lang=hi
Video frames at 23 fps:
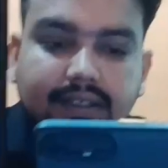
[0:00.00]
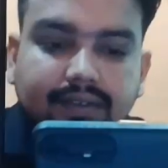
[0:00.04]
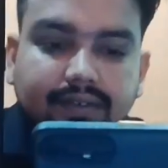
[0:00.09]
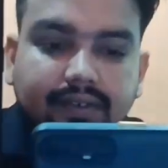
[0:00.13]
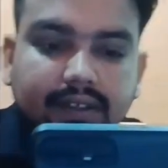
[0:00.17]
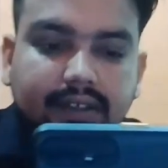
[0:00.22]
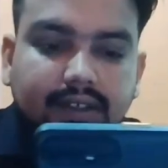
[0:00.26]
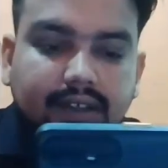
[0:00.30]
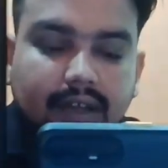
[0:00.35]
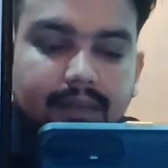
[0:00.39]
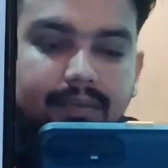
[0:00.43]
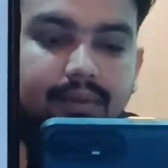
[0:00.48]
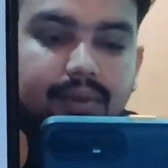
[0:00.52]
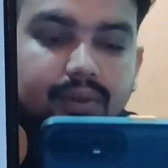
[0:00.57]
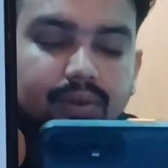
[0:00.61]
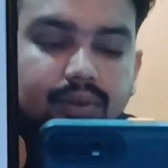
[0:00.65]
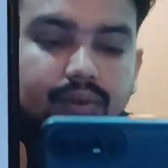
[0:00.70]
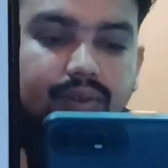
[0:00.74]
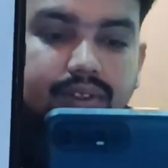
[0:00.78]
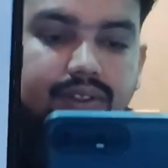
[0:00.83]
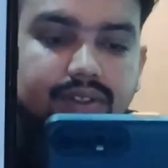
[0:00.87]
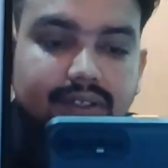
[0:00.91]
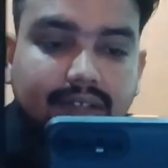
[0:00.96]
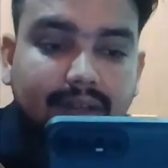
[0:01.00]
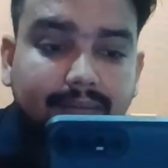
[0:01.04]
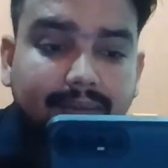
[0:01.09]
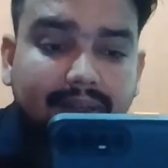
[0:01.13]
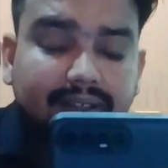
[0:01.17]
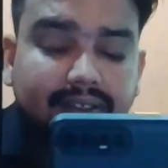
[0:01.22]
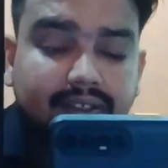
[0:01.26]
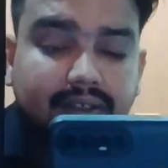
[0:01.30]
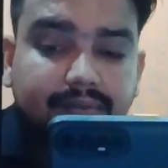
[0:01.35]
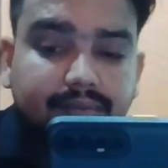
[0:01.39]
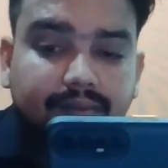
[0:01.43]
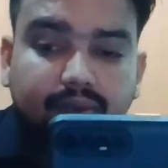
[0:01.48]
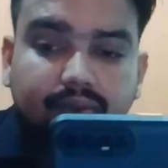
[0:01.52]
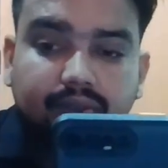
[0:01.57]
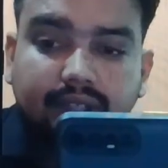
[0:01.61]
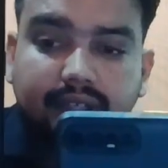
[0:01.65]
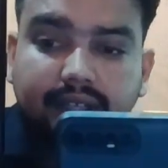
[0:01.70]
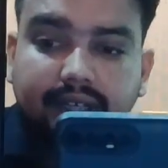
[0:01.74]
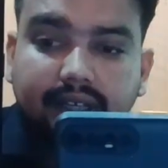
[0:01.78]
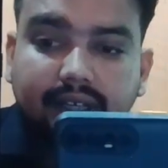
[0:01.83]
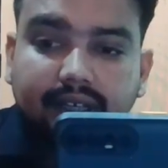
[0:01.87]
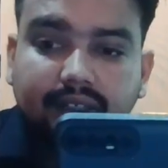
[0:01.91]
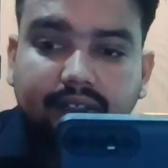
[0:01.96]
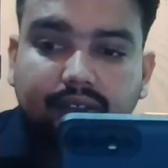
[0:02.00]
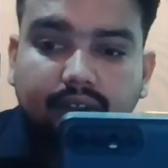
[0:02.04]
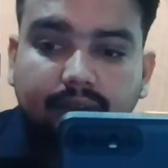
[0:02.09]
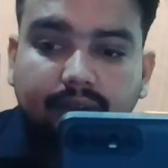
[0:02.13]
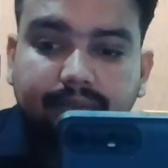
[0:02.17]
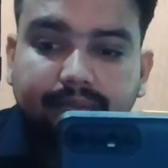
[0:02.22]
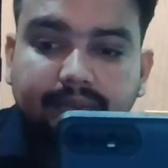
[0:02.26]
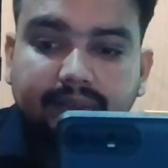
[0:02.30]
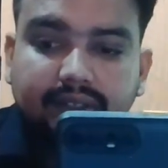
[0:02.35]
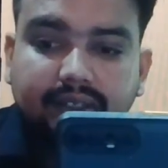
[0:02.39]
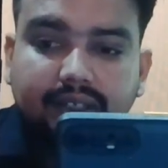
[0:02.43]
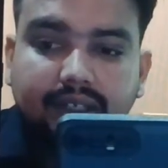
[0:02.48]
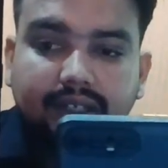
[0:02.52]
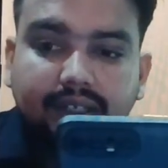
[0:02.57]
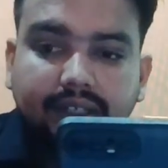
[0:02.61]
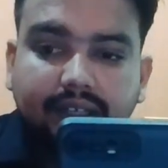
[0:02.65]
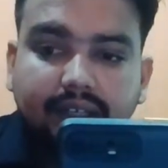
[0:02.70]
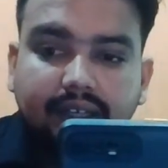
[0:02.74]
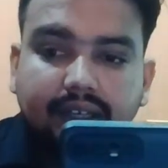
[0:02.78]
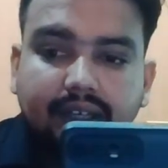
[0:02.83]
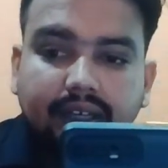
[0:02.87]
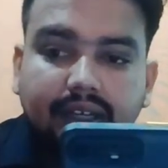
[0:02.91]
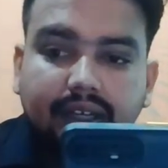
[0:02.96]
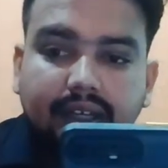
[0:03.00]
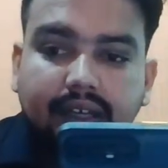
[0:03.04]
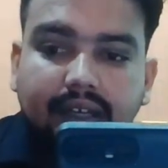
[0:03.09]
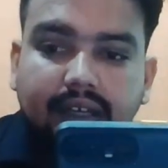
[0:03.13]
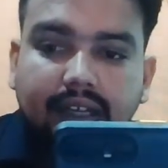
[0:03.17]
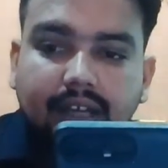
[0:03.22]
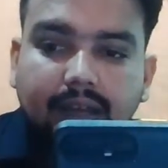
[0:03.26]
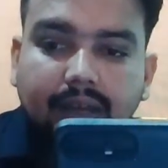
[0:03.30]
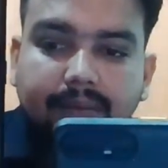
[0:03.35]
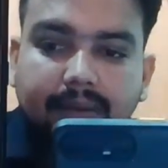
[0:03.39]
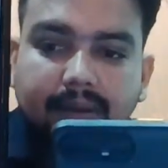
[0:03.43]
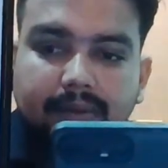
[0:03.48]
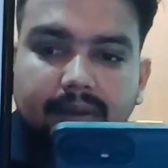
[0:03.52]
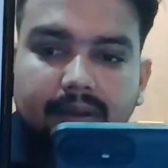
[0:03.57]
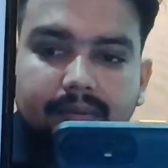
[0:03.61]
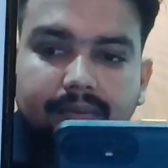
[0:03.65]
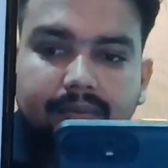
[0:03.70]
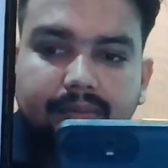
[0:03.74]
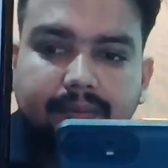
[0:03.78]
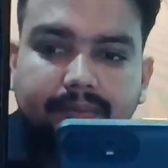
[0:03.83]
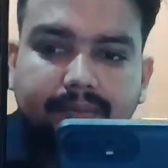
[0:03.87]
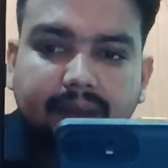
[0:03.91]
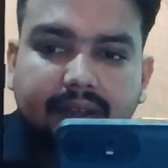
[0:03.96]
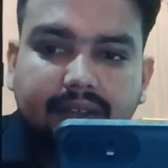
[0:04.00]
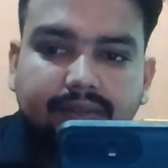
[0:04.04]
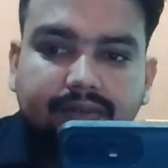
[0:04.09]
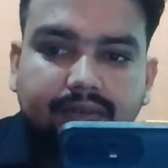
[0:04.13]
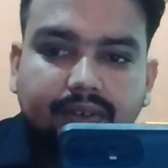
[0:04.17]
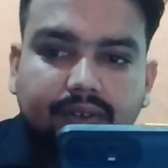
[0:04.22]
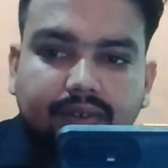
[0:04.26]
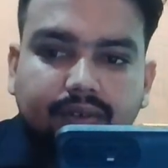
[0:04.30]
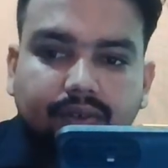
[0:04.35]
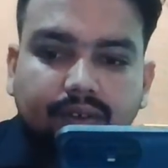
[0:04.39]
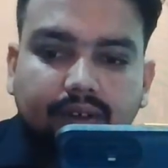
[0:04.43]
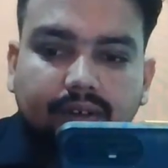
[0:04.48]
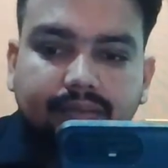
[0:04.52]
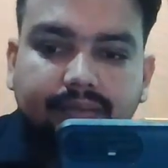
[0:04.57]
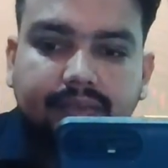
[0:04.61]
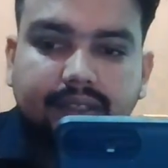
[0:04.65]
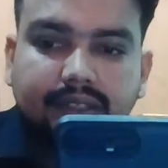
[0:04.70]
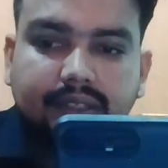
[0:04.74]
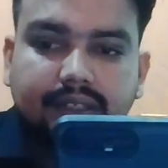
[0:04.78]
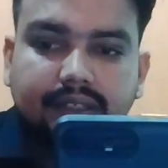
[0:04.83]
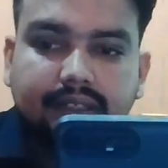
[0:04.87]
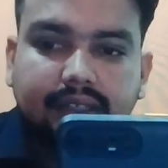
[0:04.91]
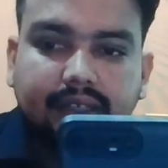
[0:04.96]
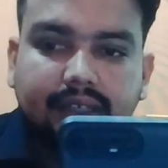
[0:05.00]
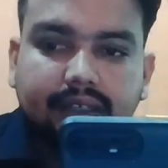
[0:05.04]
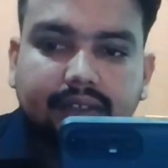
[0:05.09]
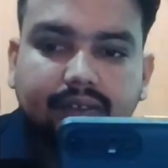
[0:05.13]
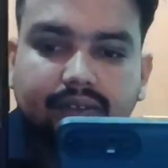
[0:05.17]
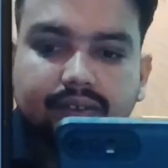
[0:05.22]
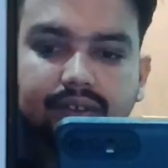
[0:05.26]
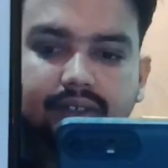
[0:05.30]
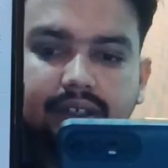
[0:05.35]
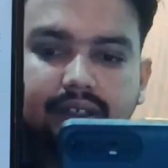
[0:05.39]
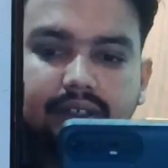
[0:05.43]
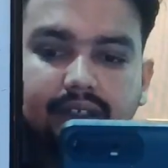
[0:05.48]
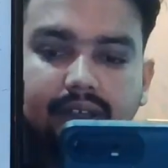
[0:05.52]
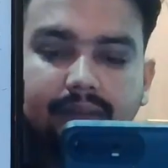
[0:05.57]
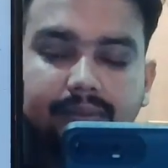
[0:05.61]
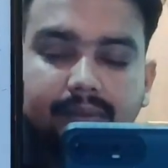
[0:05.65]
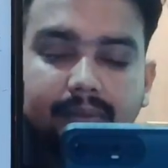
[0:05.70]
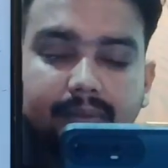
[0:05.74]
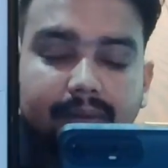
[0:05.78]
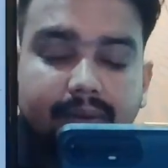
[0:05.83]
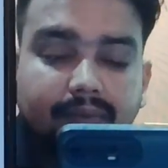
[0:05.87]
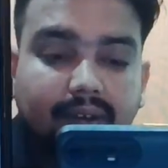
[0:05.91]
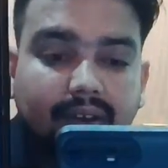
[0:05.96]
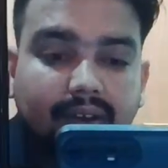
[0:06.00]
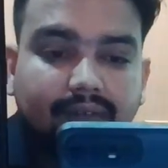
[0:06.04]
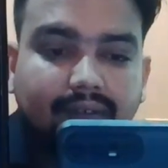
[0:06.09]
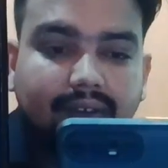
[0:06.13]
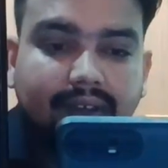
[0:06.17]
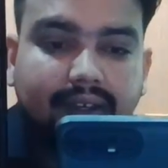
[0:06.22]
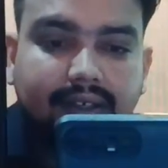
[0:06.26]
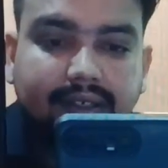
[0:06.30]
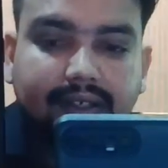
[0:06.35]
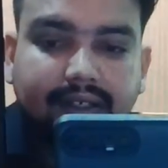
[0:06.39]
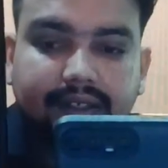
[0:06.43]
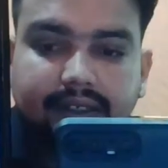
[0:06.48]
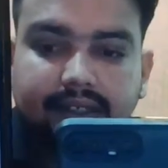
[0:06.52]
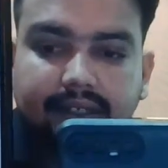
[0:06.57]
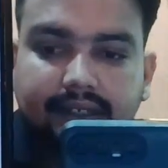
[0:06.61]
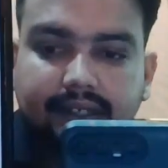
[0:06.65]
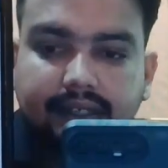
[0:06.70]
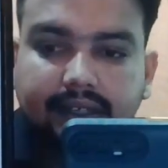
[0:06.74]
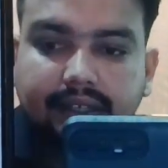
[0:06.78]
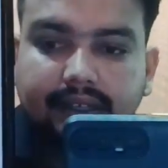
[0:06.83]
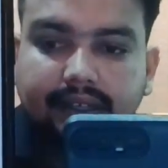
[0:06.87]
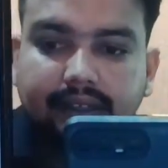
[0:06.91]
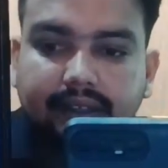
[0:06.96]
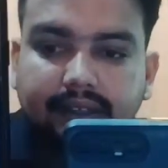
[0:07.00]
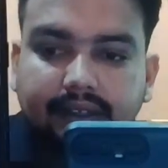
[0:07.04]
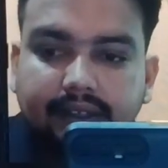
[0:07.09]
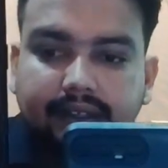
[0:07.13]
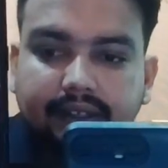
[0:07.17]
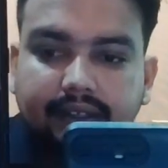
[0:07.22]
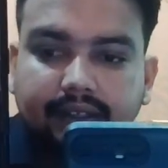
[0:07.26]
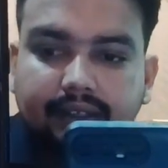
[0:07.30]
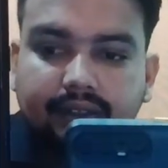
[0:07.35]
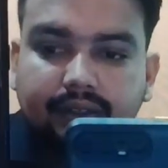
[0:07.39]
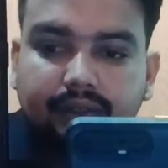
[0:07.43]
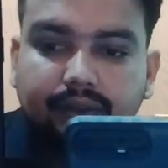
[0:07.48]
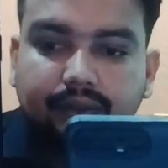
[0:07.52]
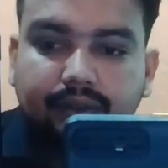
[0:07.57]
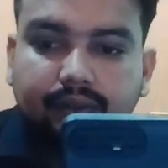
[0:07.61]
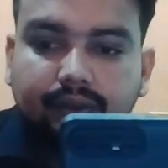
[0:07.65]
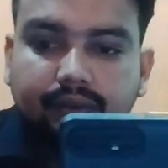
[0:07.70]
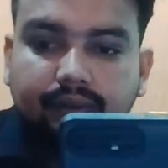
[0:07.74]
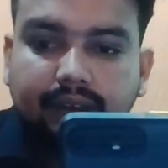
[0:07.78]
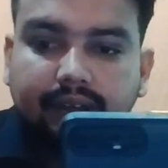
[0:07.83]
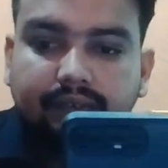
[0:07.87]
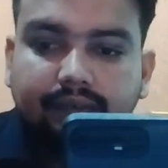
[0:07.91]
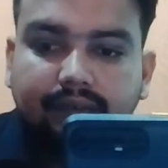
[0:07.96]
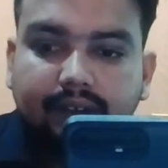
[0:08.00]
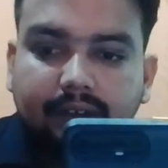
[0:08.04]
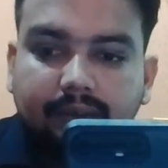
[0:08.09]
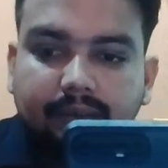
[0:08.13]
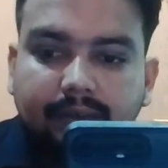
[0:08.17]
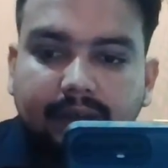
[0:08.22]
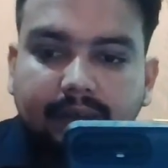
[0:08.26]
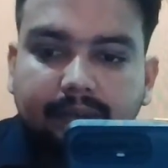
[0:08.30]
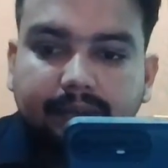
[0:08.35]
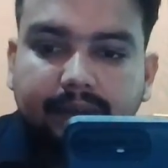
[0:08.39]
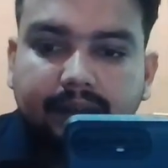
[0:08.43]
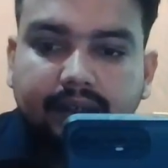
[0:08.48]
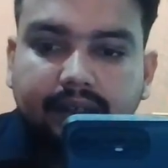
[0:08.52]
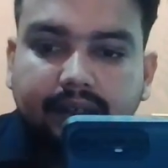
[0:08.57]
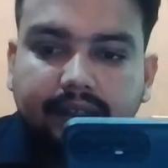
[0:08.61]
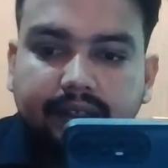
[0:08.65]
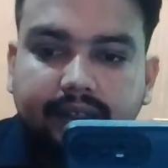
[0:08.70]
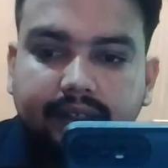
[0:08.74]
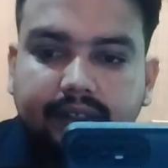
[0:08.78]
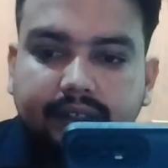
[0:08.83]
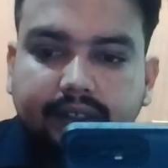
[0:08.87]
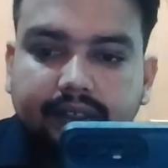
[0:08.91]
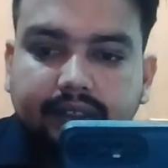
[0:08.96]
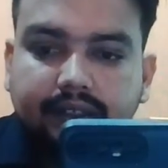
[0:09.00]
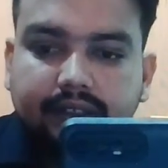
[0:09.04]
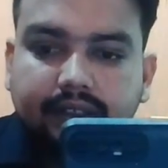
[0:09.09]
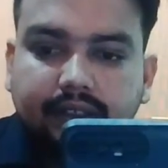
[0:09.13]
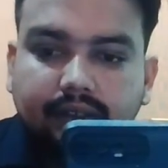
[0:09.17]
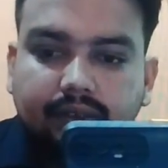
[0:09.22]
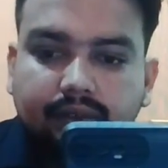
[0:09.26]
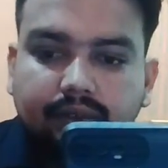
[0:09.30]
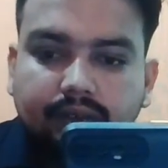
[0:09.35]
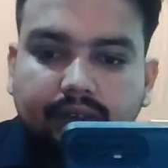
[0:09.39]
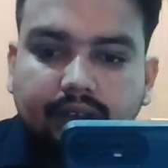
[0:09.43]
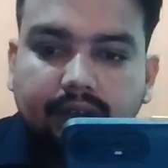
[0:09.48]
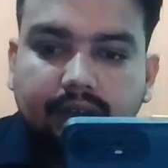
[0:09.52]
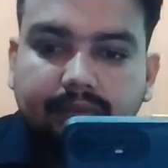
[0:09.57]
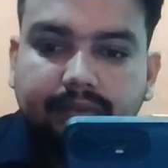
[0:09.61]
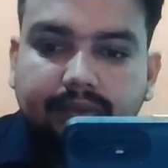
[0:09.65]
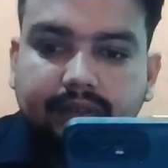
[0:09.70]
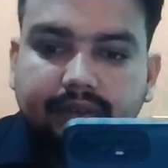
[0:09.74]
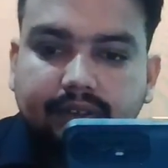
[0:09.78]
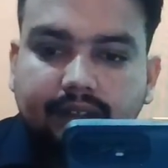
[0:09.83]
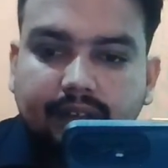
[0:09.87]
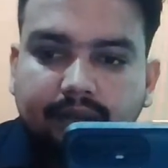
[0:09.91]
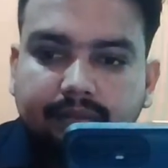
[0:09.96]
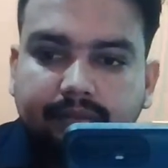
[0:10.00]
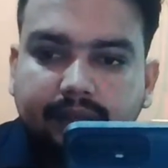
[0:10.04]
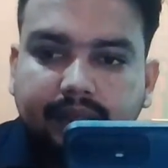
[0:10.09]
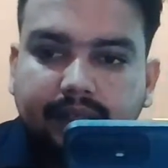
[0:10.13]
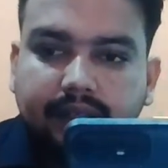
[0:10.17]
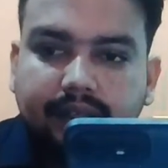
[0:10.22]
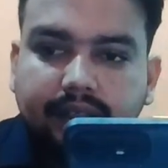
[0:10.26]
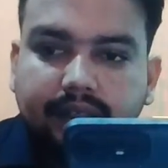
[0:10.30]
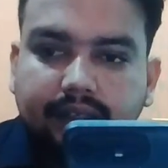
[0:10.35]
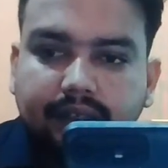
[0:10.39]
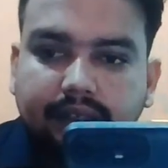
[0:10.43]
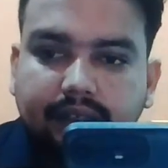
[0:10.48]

फ्रेंड अब वीडियो को स्टेप बाय स्टेप जरूर देखेगा नहीं तो आप मिस कर देंगे यहाँ पे हमें हम पासवर्ड को हम दे देते हैं क्योंकि अब हमें वाईफाई कनेक्ट करना है तो वाईफाई मैं अपना कनेक्ट कर देता हूँ आपके सामने ही